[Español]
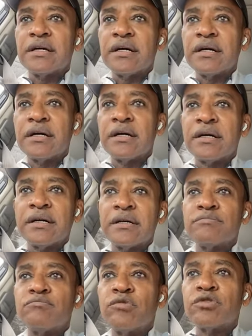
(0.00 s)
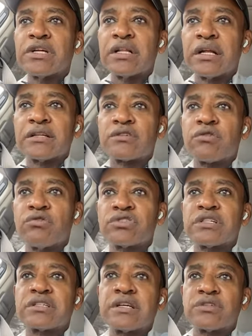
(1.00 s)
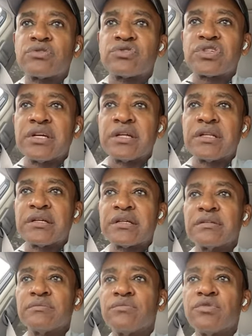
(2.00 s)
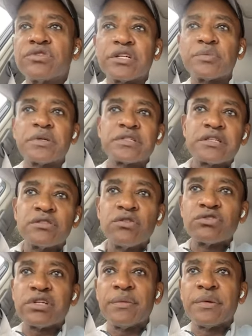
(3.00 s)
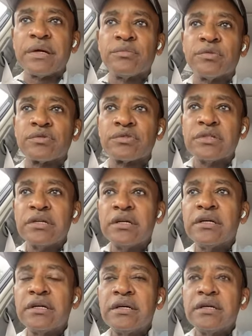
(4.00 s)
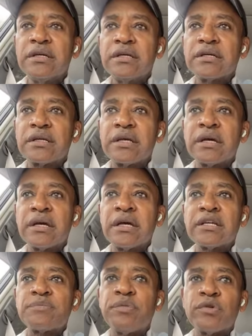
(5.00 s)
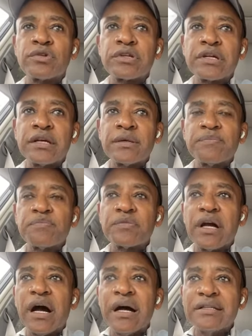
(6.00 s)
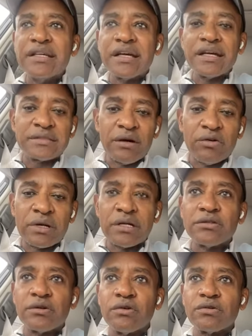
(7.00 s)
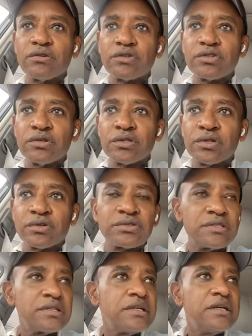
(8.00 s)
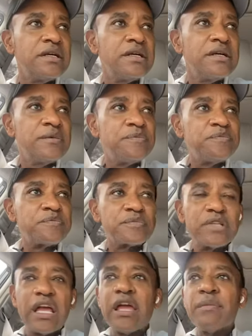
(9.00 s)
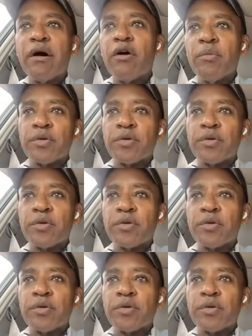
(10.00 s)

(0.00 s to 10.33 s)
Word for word: Ah, muchas de las cosas que suceden muchas veces no sabemos que es porque alguien está orando con nosotros y bajo